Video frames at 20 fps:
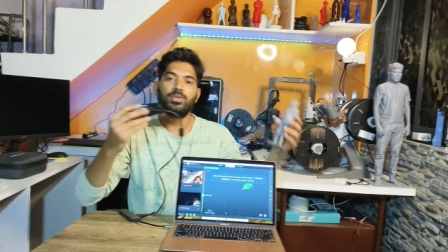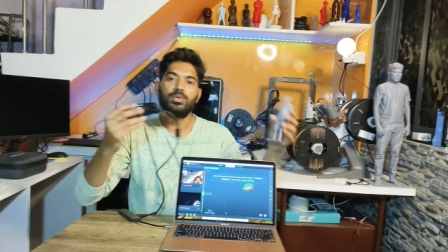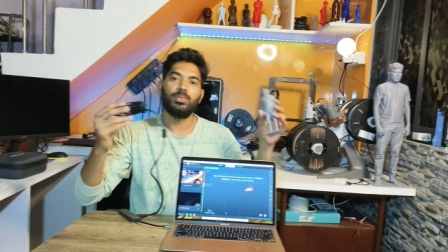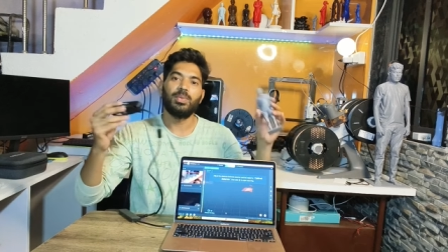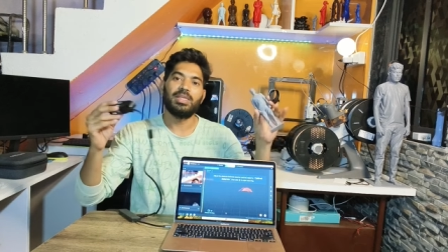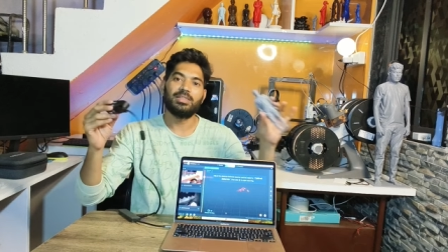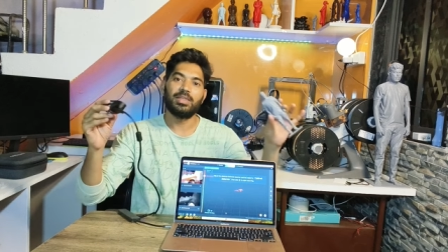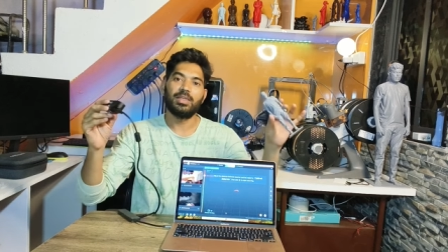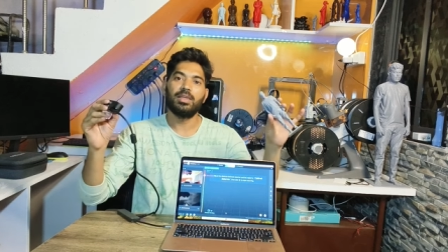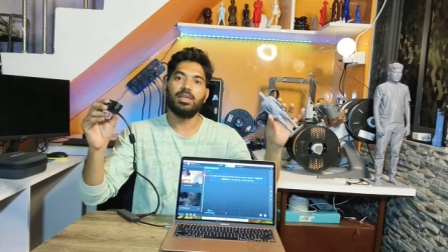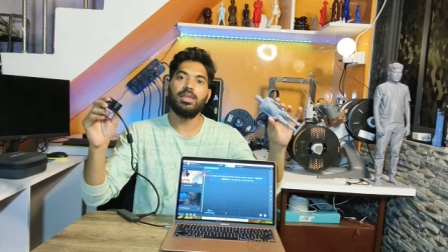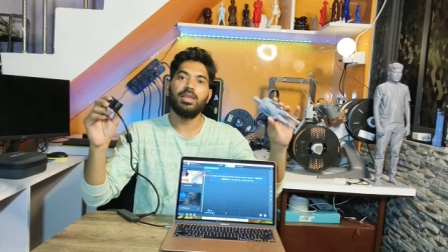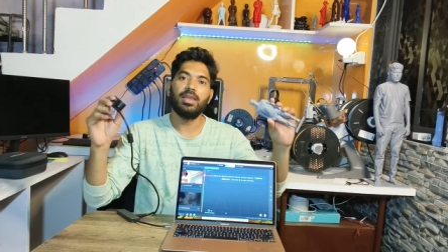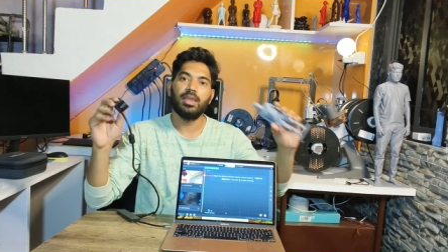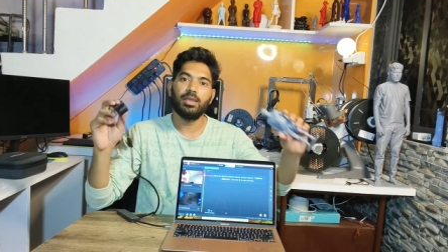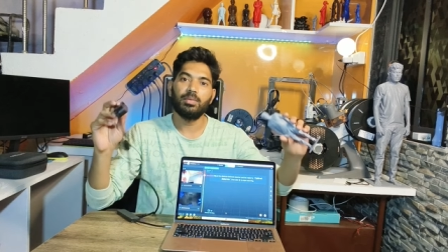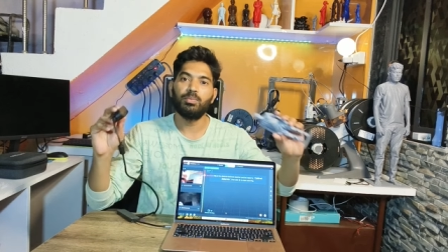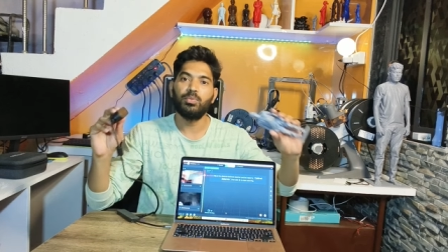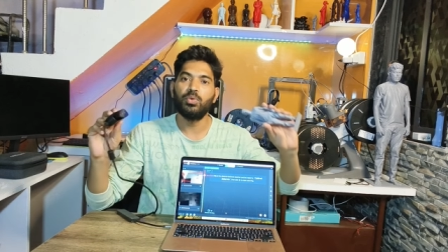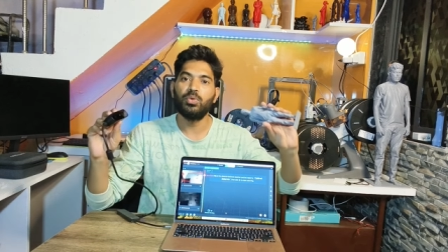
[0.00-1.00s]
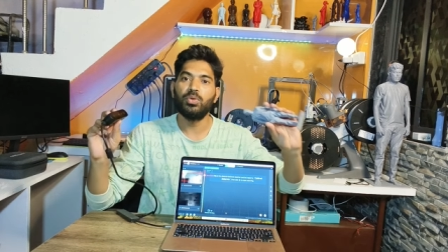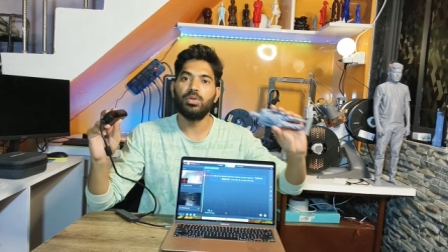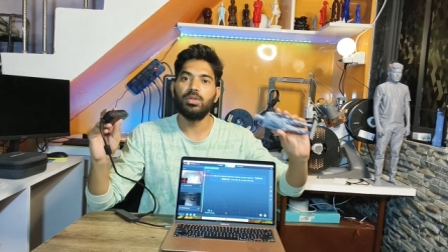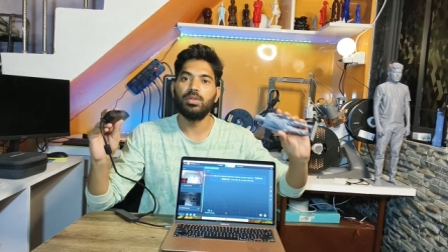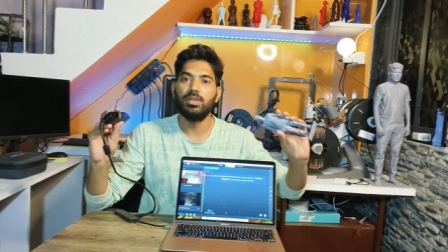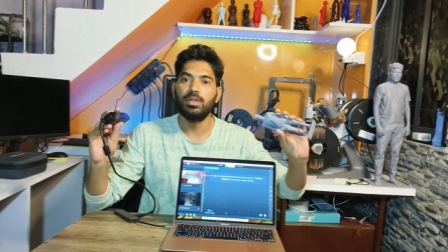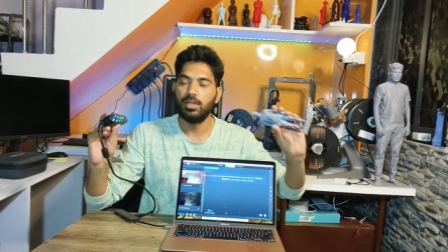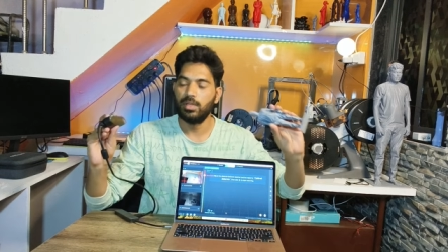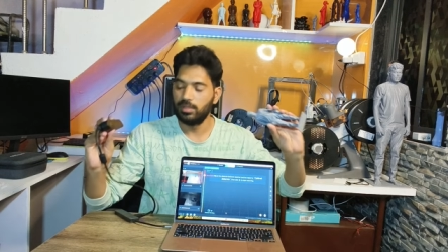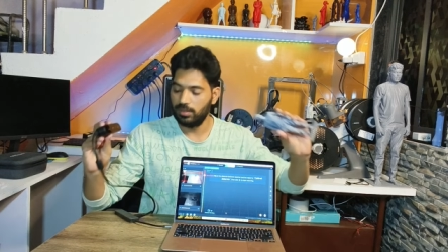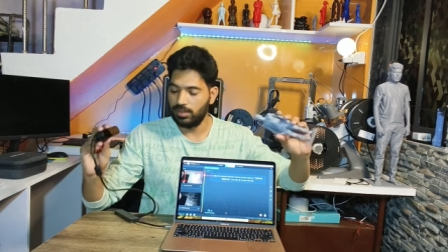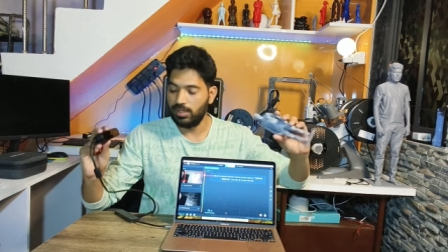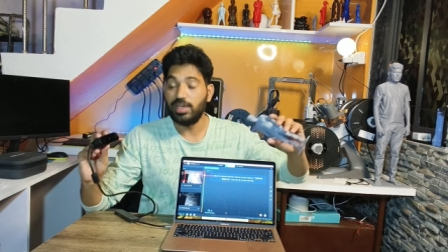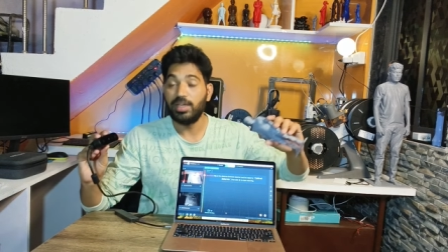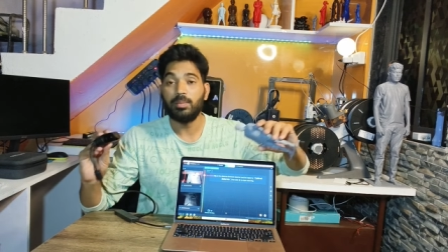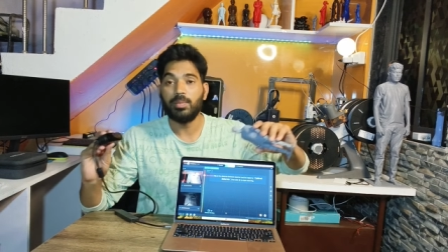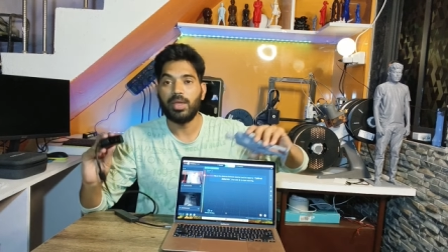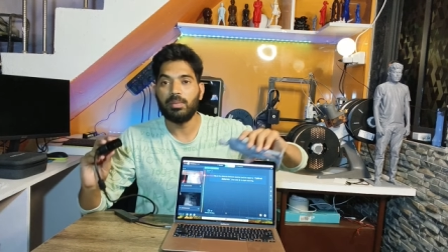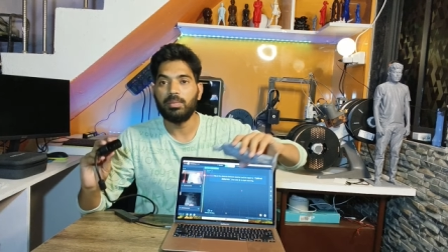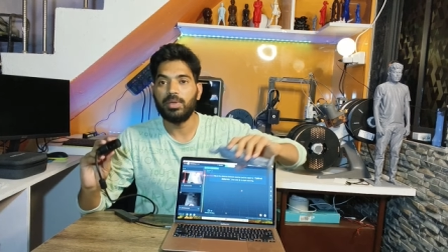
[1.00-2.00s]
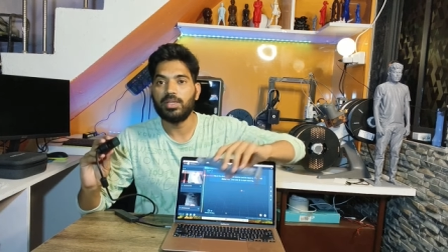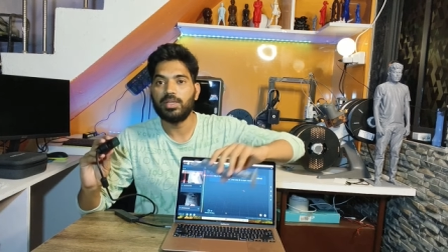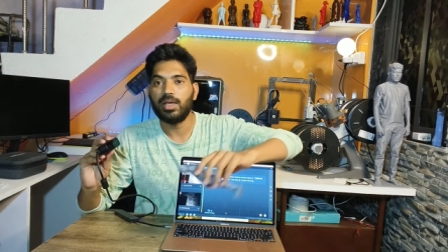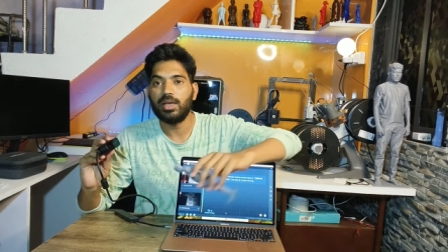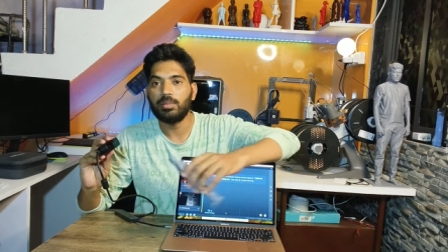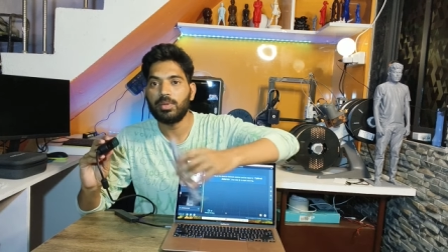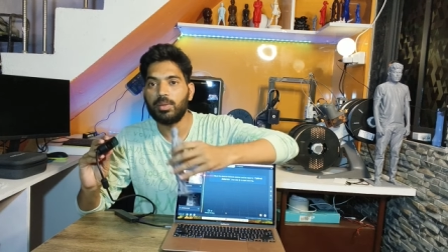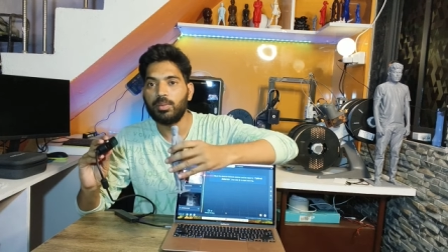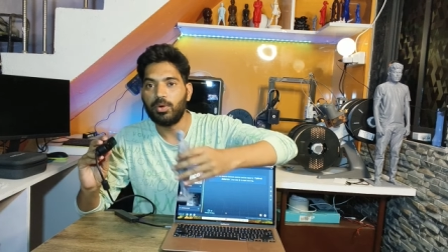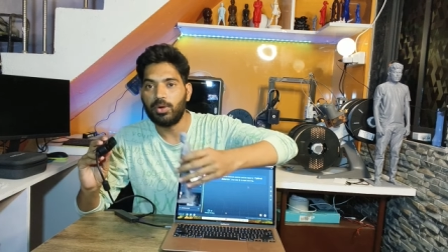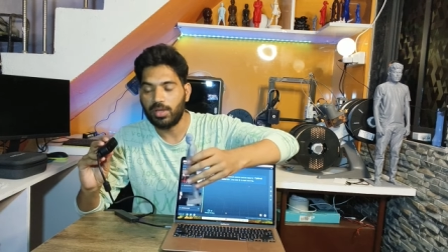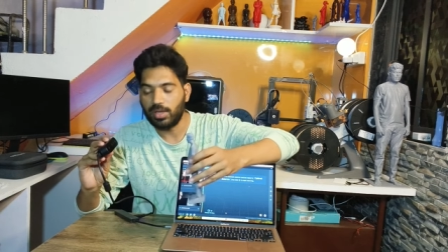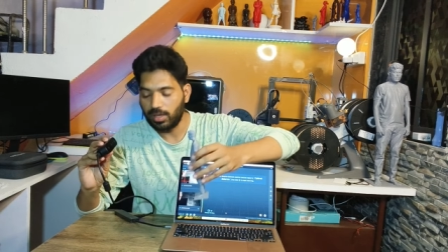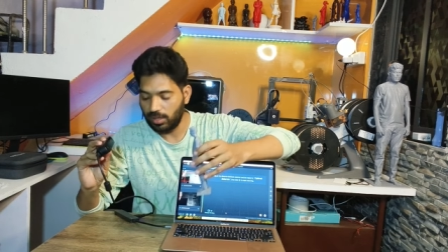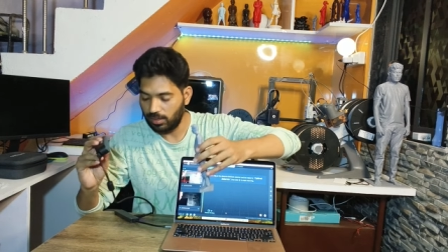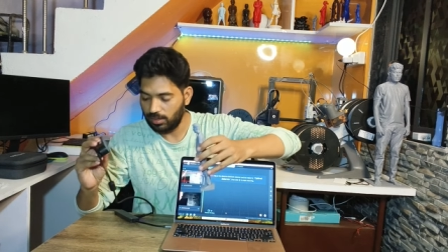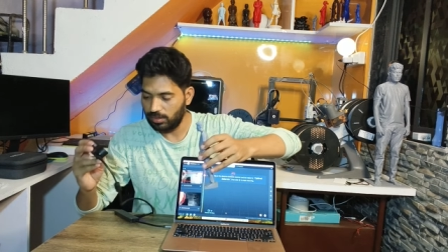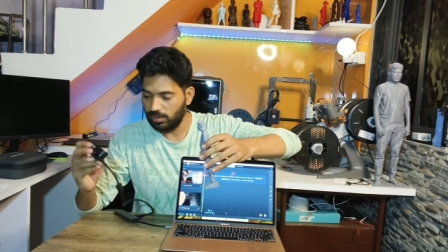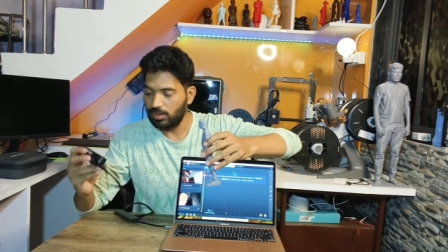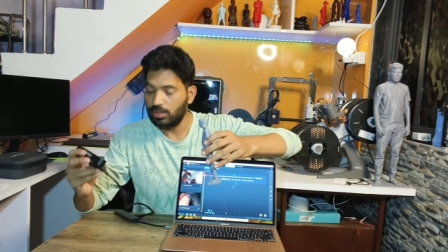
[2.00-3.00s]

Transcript: तो बेसिकली एक फुल थ्री मैप लेता है आपके बॉडी का